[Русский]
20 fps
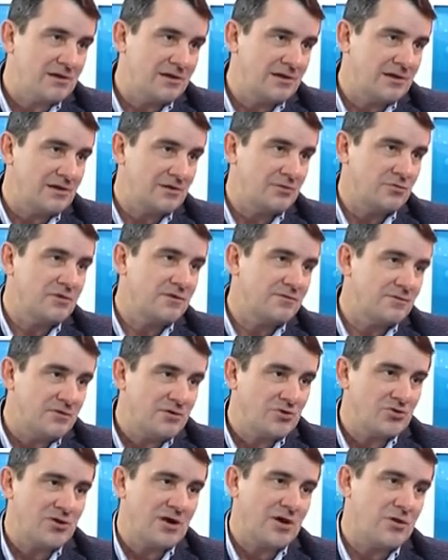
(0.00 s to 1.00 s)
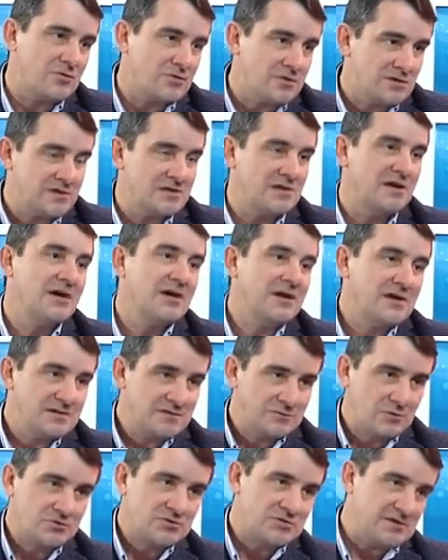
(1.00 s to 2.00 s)
да, и люди выезжают, и
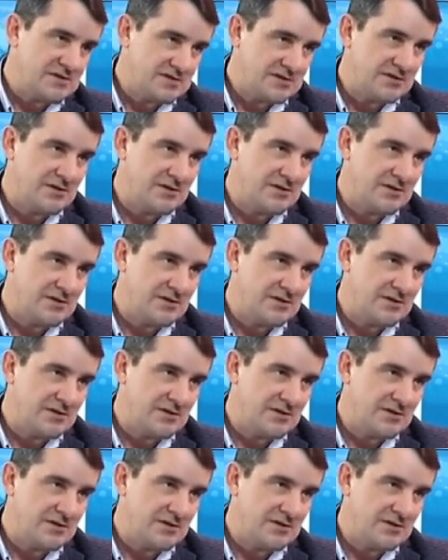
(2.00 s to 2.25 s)
в том числе и за